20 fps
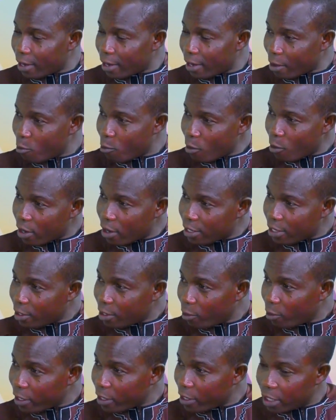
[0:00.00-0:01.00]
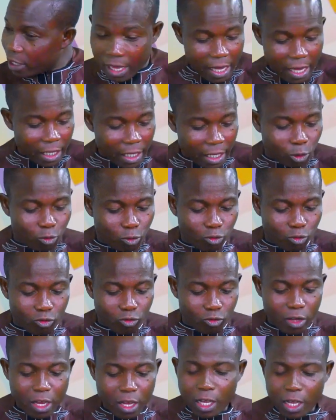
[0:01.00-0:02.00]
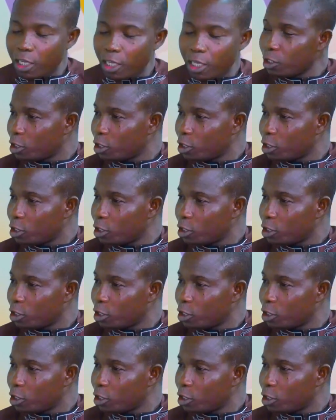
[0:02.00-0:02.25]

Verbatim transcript: les cours en ligne ont été institués.